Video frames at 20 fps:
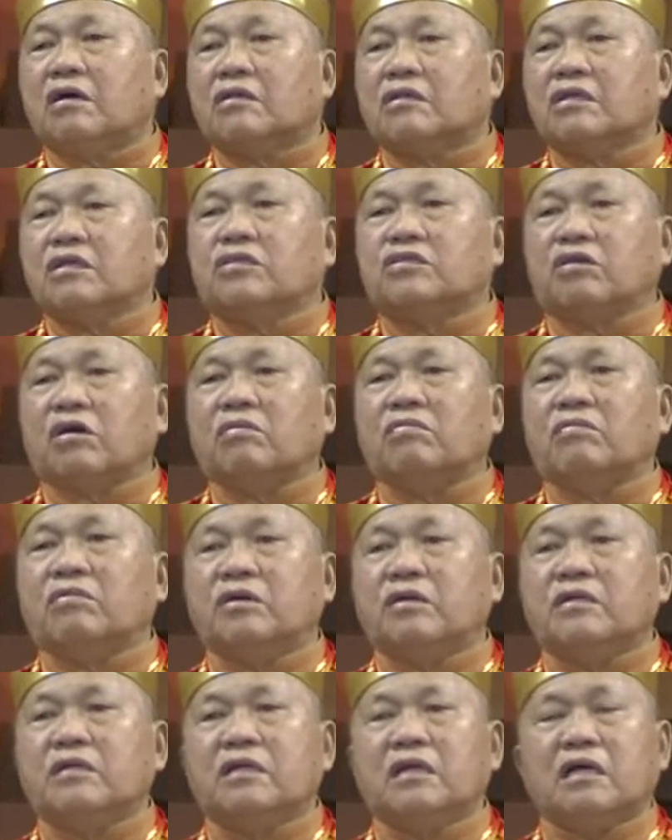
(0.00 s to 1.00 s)
的中
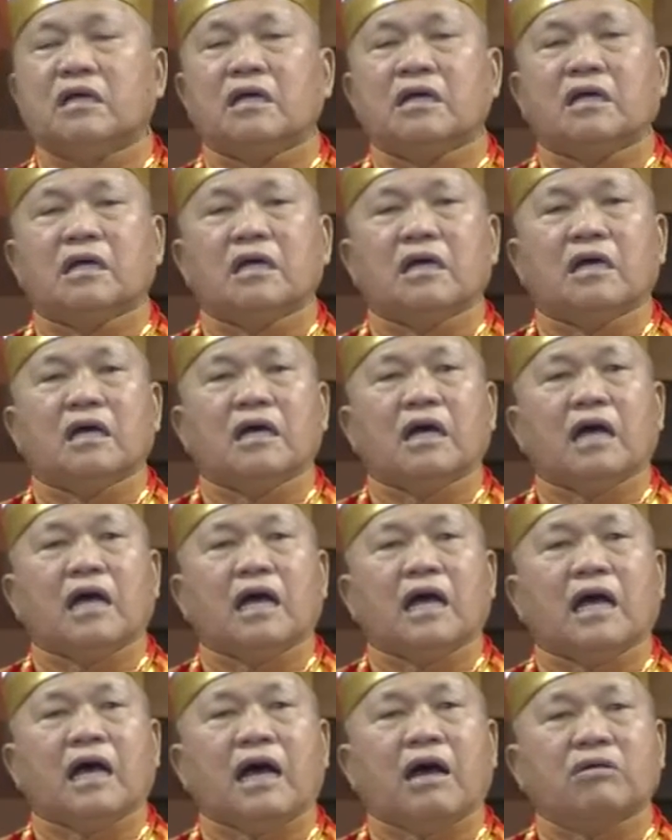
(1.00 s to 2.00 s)
文，
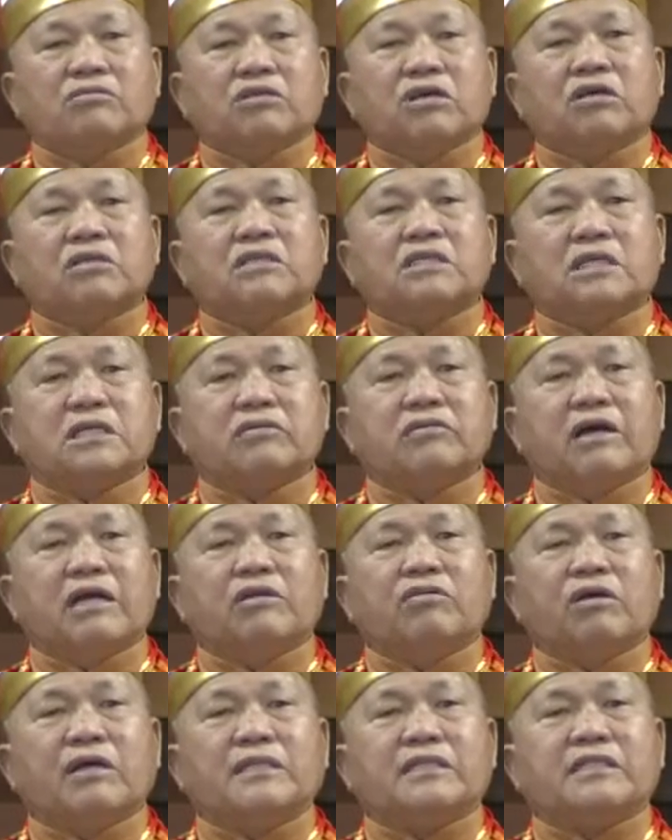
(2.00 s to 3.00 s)
好多喜欢
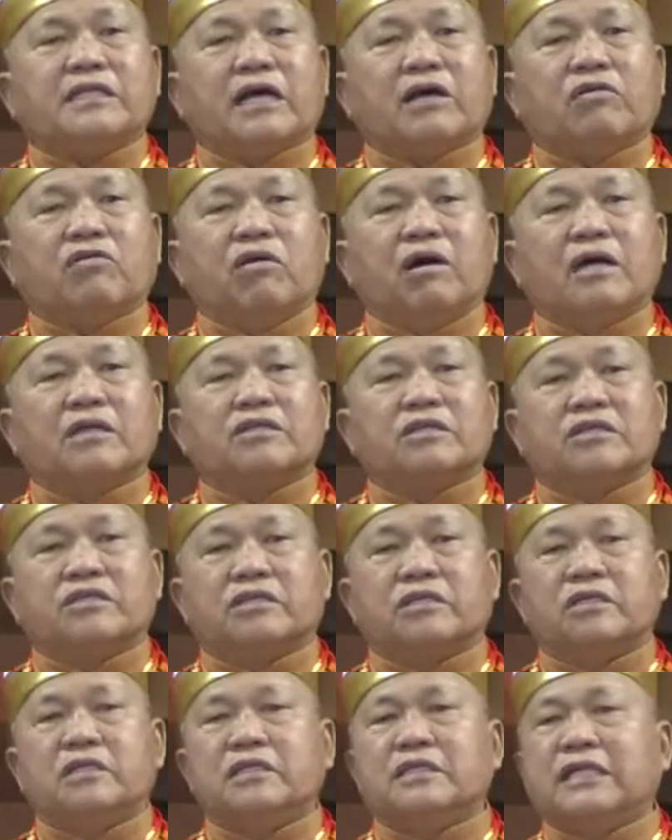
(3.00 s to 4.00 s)
乱讲话的
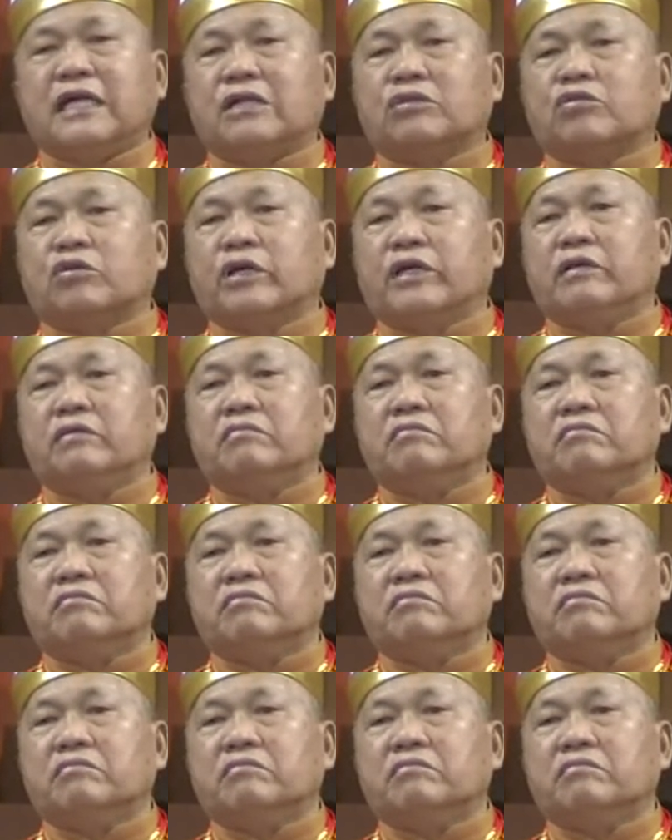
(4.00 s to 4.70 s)
人一大堆，